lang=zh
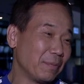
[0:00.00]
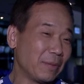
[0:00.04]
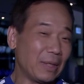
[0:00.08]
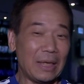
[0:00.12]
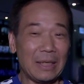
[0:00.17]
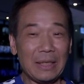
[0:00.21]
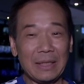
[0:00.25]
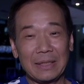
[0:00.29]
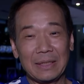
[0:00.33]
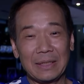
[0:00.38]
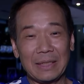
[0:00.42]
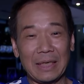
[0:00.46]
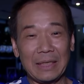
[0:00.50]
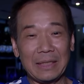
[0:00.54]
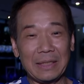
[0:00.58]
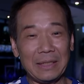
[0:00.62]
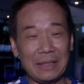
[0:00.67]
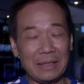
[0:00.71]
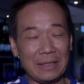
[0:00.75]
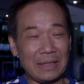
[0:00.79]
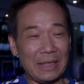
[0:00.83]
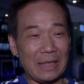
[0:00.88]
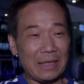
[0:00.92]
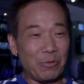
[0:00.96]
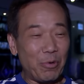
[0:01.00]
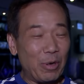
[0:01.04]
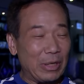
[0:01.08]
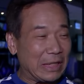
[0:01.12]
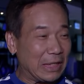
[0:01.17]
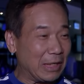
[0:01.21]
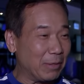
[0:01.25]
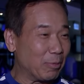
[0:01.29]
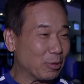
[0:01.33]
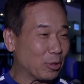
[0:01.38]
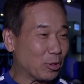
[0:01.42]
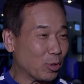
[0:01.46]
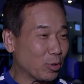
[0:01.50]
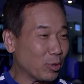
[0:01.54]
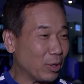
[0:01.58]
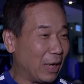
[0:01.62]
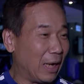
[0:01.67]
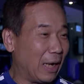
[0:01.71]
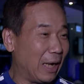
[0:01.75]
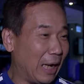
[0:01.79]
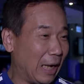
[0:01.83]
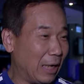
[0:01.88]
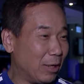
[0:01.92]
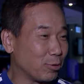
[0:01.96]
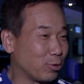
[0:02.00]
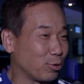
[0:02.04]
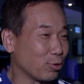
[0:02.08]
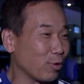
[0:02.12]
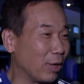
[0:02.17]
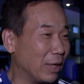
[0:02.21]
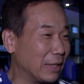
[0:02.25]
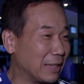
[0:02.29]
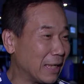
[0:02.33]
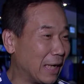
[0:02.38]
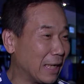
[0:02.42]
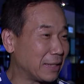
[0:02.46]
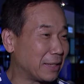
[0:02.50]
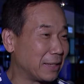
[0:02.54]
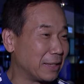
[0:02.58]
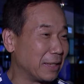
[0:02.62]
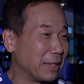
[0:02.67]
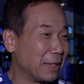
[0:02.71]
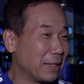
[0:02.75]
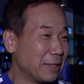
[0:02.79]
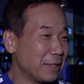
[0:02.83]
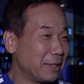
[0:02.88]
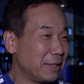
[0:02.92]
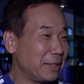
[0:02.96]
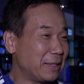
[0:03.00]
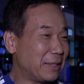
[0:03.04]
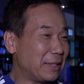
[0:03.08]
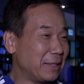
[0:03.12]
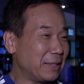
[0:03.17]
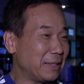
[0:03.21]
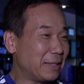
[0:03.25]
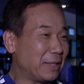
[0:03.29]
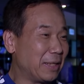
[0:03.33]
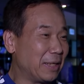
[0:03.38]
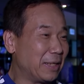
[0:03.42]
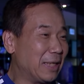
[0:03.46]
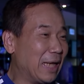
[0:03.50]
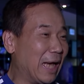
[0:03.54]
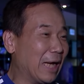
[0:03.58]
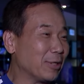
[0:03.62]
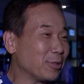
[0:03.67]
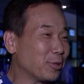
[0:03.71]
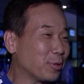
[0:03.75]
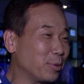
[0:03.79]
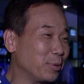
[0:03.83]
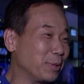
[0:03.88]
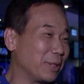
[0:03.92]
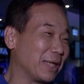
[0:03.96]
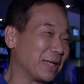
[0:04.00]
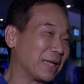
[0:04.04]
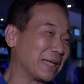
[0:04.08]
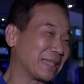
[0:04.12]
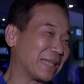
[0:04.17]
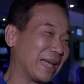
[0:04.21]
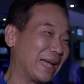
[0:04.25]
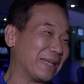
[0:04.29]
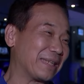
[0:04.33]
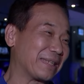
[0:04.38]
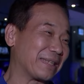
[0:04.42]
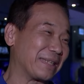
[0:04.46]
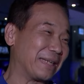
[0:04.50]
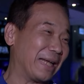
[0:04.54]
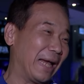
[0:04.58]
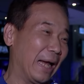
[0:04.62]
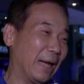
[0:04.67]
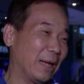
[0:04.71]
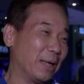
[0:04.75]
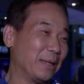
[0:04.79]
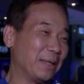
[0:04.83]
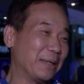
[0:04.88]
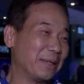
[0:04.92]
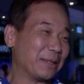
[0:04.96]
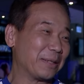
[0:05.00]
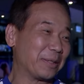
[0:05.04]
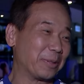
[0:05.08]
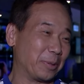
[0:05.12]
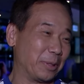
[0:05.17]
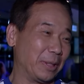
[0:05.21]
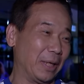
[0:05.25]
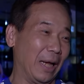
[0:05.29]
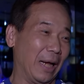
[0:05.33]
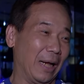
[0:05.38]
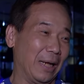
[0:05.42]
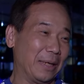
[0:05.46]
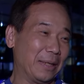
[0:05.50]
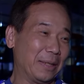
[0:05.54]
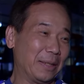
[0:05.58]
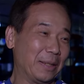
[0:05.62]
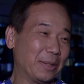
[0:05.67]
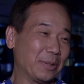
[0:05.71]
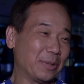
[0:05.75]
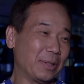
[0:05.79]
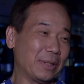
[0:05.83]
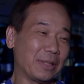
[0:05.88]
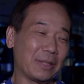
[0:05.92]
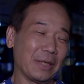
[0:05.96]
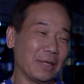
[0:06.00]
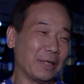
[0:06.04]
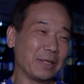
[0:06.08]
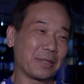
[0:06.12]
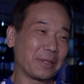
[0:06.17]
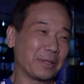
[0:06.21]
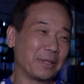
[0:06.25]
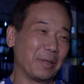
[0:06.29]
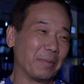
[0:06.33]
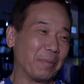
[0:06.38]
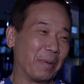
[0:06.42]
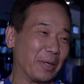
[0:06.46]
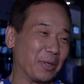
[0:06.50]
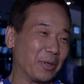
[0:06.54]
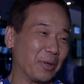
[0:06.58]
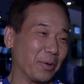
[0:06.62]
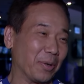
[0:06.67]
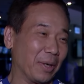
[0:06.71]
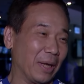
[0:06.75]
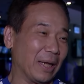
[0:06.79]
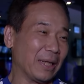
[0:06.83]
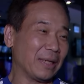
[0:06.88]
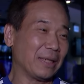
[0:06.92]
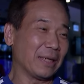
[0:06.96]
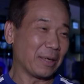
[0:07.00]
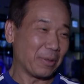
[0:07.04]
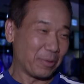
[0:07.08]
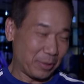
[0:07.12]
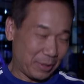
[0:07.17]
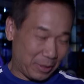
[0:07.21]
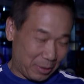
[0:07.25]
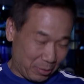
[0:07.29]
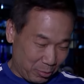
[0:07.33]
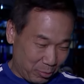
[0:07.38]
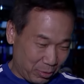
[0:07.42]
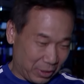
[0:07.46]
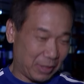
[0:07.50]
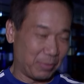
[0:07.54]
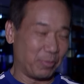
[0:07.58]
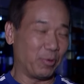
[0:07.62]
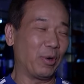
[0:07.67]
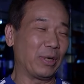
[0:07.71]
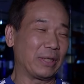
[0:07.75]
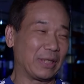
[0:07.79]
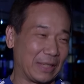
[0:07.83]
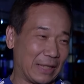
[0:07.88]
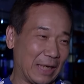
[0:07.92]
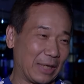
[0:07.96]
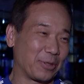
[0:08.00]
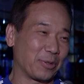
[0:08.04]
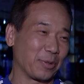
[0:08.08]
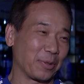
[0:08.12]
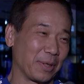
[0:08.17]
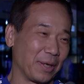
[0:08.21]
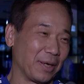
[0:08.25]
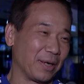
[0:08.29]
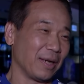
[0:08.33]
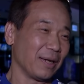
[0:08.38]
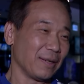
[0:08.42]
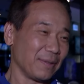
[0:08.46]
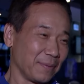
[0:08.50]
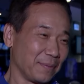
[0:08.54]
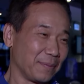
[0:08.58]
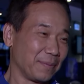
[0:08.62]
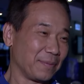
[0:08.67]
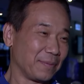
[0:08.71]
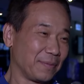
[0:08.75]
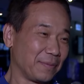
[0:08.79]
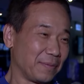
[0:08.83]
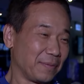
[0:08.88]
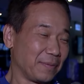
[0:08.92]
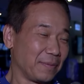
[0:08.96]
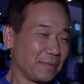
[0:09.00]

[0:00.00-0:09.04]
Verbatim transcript: 那那你家的你家的位置那么重要啊？还有主管加级，你是的阳春的一个餐室，哎，是不是？所以十二职等没用了，那个什么位置才重要了？就是。